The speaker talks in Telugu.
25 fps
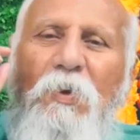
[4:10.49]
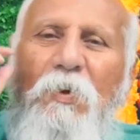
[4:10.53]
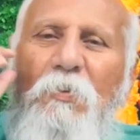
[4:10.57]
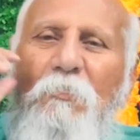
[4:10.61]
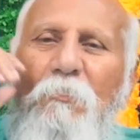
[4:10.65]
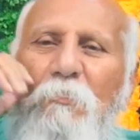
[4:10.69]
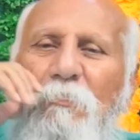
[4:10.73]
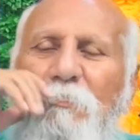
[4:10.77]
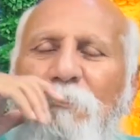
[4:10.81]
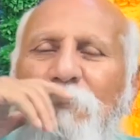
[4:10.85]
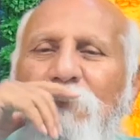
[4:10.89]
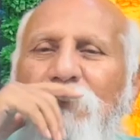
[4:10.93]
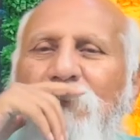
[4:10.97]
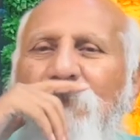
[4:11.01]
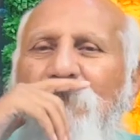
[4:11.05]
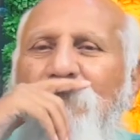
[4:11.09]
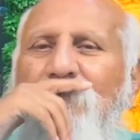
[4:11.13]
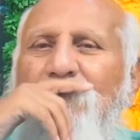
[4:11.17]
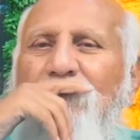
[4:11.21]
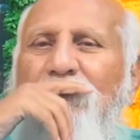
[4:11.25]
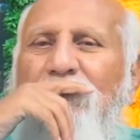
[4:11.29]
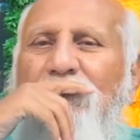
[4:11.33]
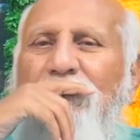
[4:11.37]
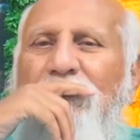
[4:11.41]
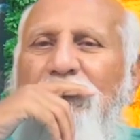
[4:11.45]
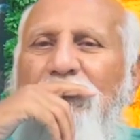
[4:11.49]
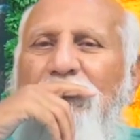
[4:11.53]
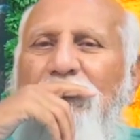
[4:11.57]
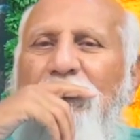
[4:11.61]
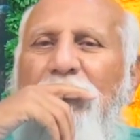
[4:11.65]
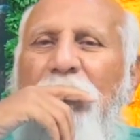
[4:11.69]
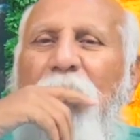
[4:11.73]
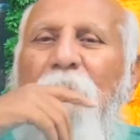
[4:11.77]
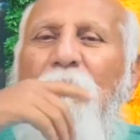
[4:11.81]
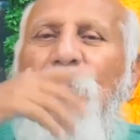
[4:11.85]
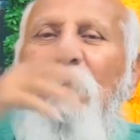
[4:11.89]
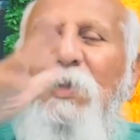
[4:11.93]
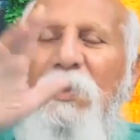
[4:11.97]
కావు
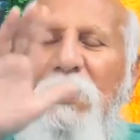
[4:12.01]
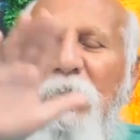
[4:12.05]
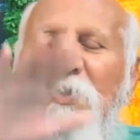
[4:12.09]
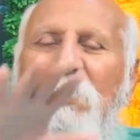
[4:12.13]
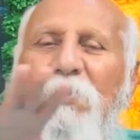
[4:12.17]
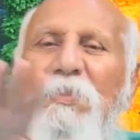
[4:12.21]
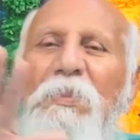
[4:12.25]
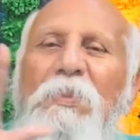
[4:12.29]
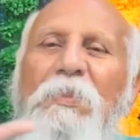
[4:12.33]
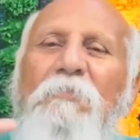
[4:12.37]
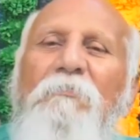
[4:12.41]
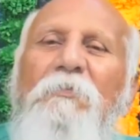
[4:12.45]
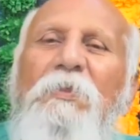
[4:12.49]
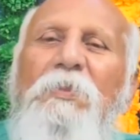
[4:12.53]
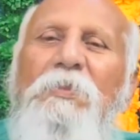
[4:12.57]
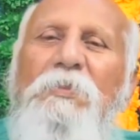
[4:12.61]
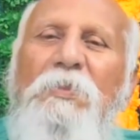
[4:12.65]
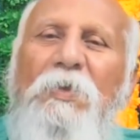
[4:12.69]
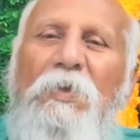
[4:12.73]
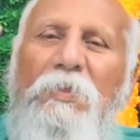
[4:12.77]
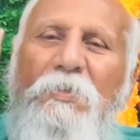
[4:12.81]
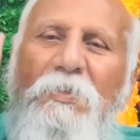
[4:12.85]
మనకి తెలియవి అంతే